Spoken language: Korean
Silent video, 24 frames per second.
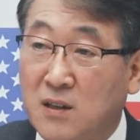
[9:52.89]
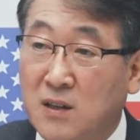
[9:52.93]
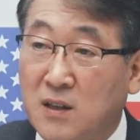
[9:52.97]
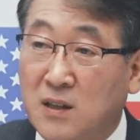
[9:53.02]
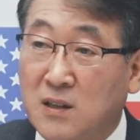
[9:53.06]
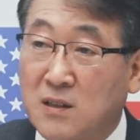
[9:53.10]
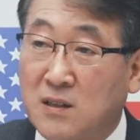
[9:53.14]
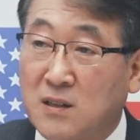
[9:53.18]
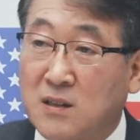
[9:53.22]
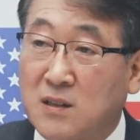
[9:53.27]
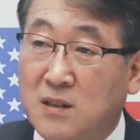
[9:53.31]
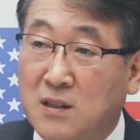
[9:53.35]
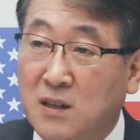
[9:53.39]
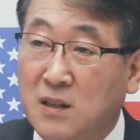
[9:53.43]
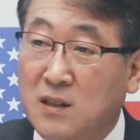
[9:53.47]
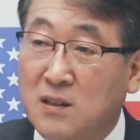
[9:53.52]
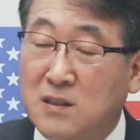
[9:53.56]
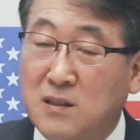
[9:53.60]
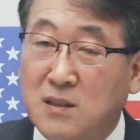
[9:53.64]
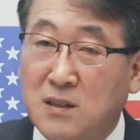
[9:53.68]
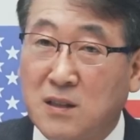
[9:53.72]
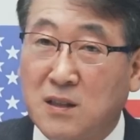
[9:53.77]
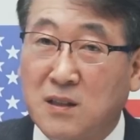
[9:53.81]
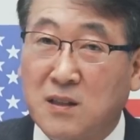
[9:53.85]
음, 음. 그게
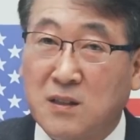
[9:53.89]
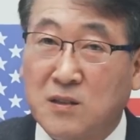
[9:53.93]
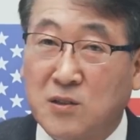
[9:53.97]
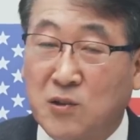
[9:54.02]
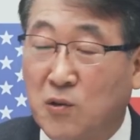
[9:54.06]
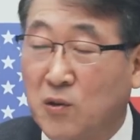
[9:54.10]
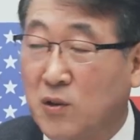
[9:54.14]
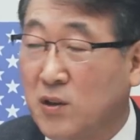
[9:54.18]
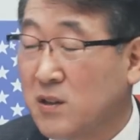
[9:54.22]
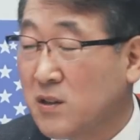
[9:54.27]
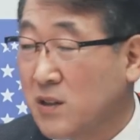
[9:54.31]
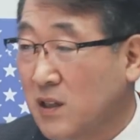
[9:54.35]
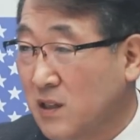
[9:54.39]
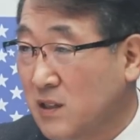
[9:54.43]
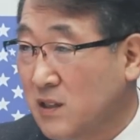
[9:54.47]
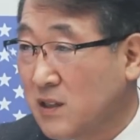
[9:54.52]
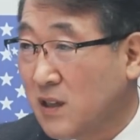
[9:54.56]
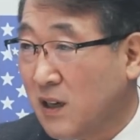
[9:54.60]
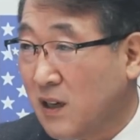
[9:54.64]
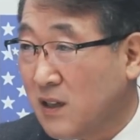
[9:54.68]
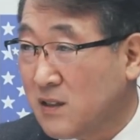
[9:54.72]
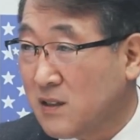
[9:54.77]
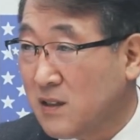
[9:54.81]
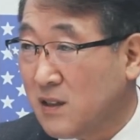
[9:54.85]
이제 정확하게
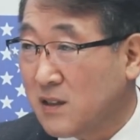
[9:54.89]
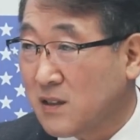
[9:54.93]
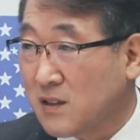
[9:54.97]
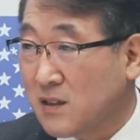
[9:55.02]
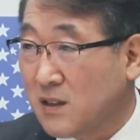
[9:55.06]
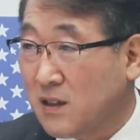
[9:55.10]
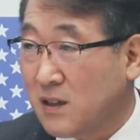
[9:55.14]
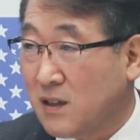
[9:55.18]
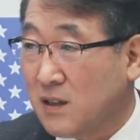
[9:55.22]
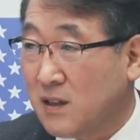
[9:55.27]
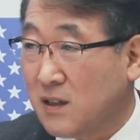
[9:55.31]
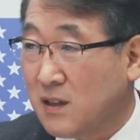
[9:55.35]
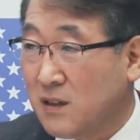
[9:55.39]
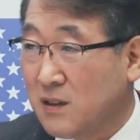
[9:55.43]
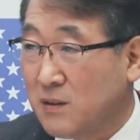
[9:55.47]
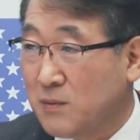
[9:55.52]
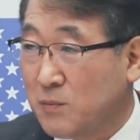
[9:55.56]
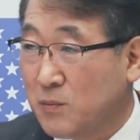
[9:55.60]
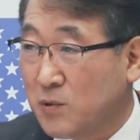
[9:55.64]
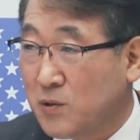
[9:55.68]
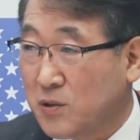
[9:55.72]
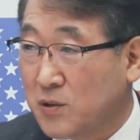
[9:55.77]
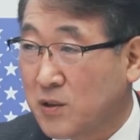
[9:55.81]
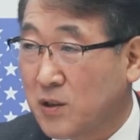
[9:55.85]
캐치가 안 되니까
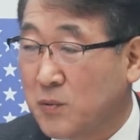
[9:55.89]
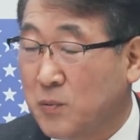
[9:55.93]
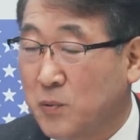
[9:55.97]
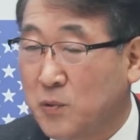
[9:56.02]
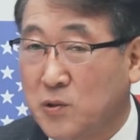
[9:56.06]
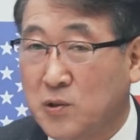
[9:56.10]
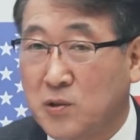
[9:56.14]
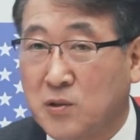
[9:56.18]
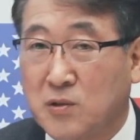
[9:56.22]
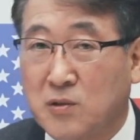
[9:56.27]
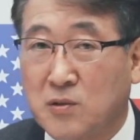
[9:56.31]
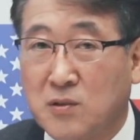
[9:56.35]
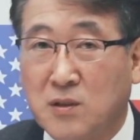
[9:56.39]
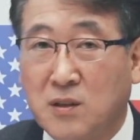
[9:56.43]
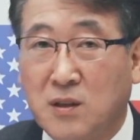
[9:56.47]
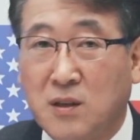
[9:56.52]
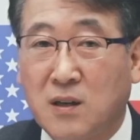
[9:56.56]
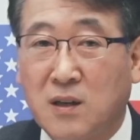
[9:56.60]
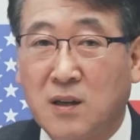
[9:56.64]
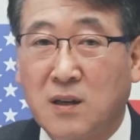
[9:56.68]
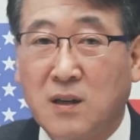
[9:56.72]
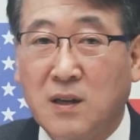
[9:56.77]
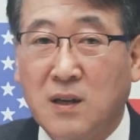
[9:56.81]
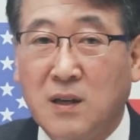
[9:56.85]
뭐 그렇게 보시는
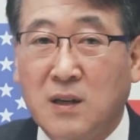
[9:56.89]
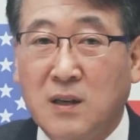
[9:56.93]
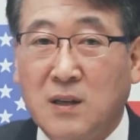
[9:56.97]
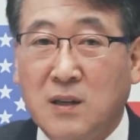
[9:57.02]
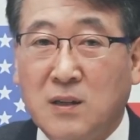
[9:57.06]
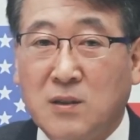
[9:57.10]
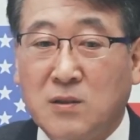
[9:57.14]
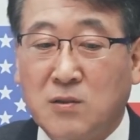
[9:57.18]
건데 네.